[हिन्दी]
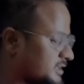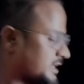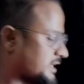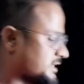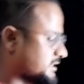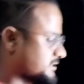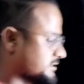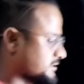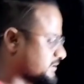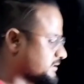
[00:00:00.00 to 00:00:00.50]
तो
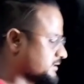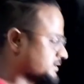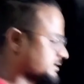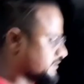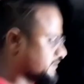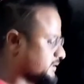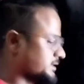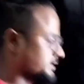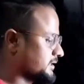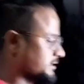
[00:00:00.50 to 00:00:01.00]
गाइस
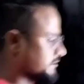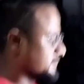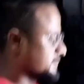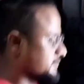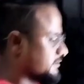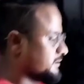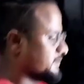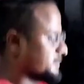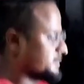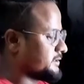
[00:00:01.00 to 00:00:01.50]
देखिए
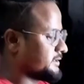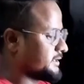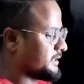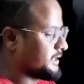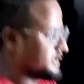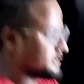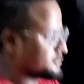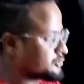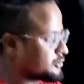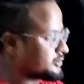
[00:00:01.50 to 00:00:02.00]

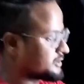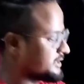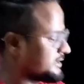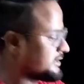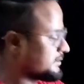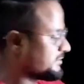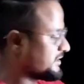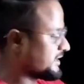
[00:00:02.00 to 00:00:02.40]
ये छोटकी